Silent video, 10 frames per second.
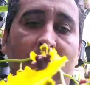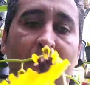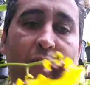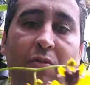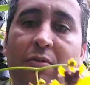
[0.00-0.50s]

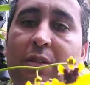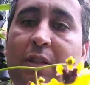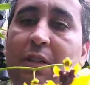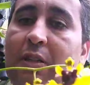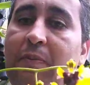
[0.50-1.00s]
Eu
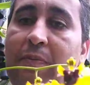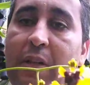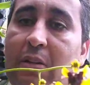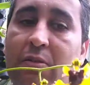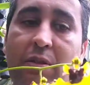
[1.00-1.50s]
consegui
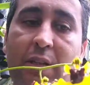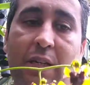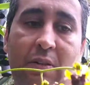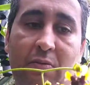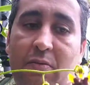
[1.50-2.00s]

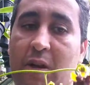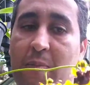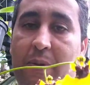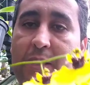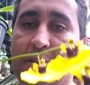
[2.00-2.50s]
negociar com um
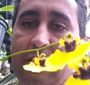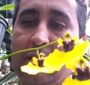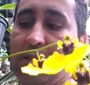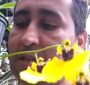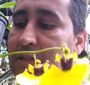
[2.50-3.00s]
rapaz,
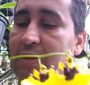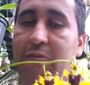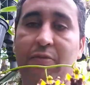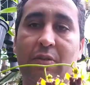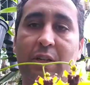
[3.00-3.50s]
trazer ela já
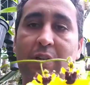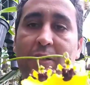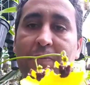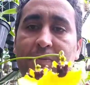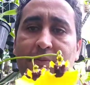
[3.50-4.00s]

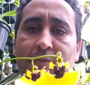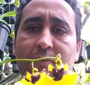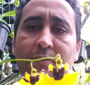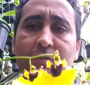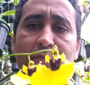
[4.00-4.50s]
florida,
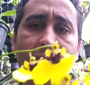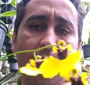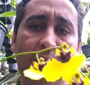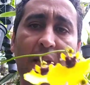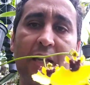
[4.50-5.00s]

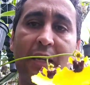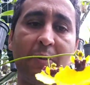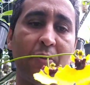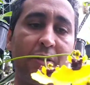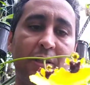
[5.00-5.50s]
né, que era
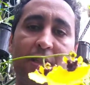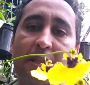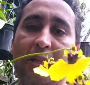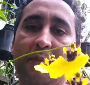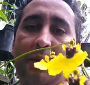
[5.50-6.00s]
a amostra
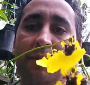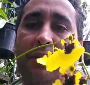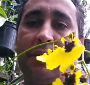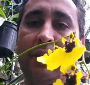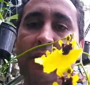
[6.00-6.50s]
dele para
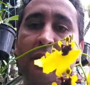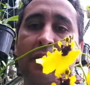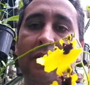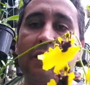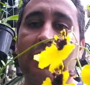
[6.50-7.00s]
mim
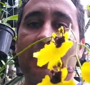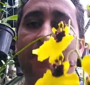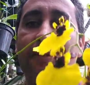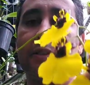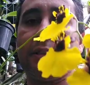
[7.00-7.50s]
tá
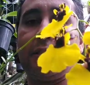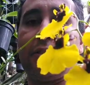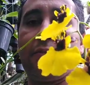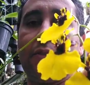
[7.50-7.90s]
fazendo esse